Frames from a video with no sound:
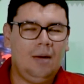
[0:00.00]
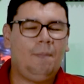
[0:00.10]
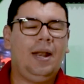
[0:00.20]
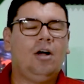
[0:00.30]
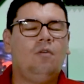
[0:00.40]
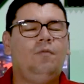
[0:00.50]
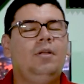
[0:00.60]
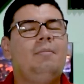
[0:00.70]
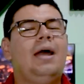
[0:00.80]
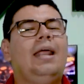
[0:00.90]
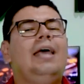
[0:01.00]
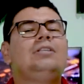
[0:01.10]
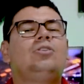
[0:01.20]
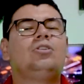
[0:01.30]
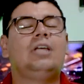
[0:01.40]
para confirmar
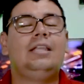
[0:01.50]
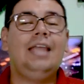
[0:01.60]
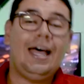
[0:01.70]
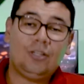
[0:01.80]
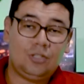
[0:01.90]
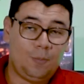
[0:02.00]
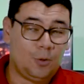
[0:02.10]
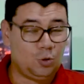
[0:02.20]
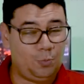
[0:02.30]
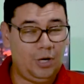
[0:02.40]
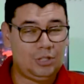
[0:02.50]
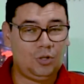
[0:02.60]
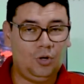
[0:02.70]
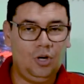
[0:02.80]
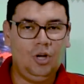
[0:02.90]
estos datos y por
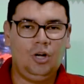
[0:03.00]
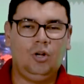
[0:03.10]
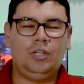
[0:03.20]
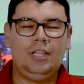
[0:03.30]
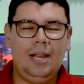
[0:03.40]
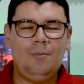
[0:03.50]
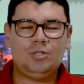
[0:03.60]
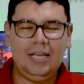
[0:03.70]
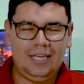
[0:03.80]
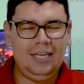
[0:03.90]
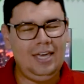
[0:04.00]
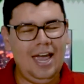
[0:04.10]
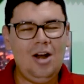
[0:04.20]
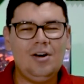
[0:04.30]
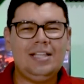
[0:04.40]
supuesto los tendremos aquí
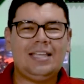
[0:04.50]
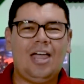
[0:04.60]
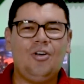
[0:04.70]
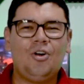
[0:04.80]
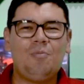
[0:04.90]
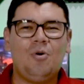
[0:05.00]
en Orientador